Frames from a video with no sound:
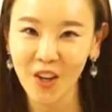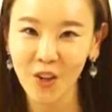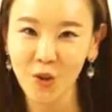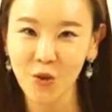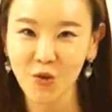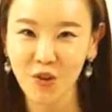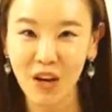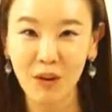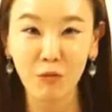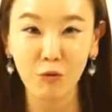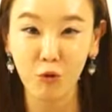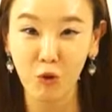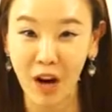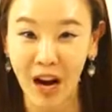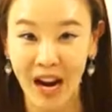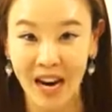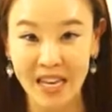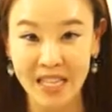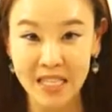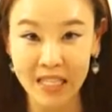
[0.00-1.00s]
Do you have
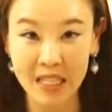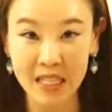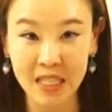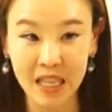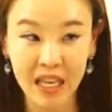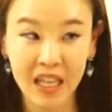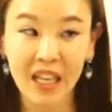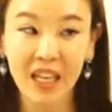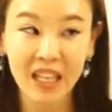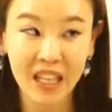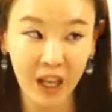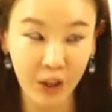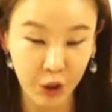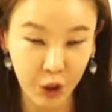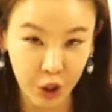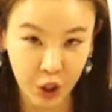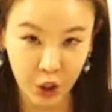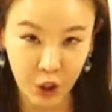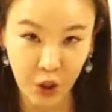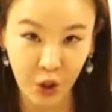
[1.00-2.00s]
rice? 난
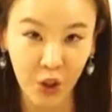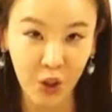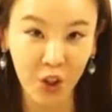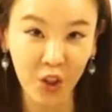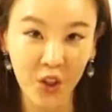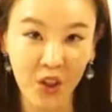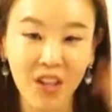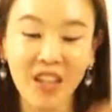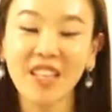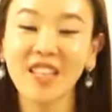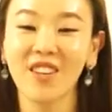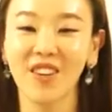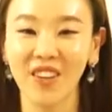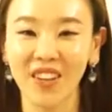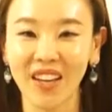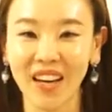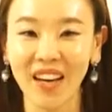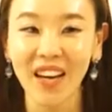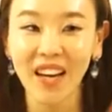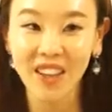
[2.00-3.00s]
늘어.
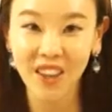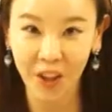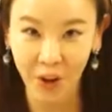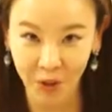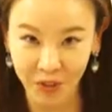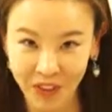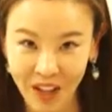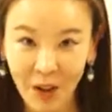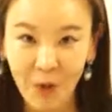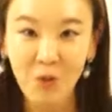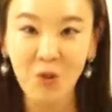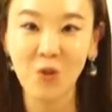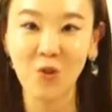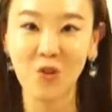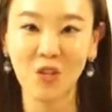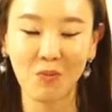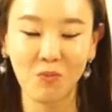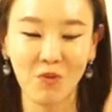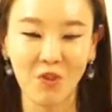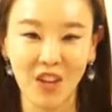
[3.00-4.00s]
이렇게 늘었다
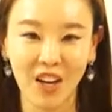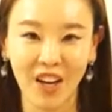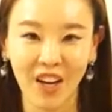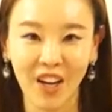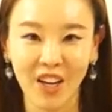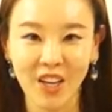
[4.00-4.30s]
올려주시면 돼요.